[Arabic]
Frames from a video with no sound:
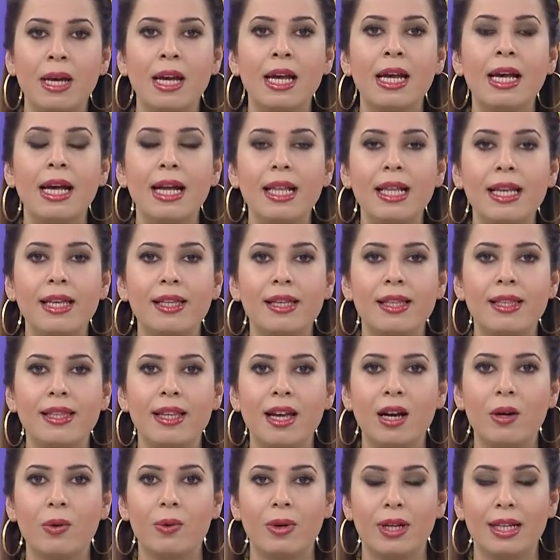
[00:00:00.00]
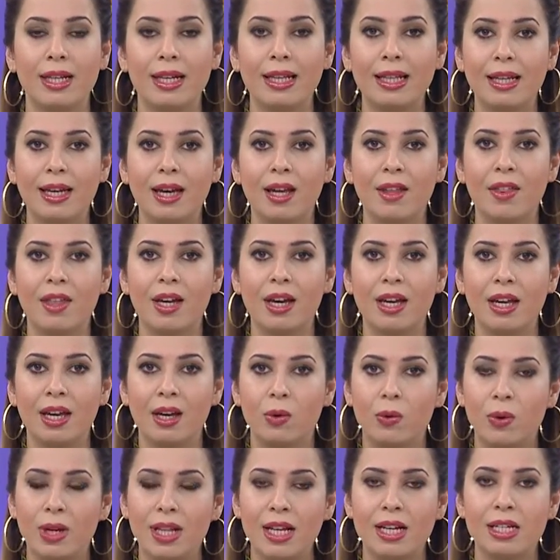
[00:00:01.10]
اللي تتناول القضايا
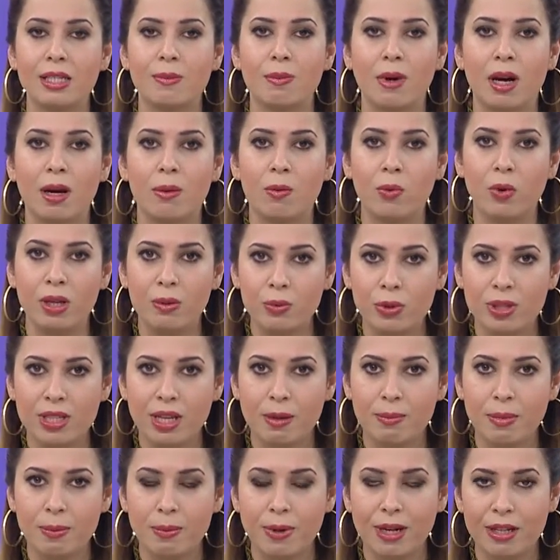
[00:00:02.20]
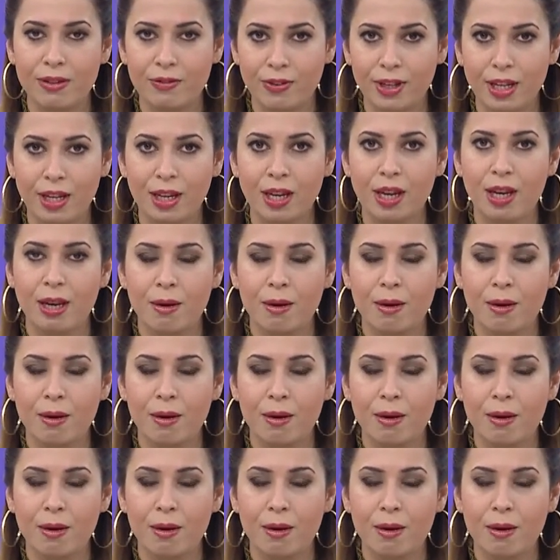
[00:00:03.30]
والأسباب والمسببات في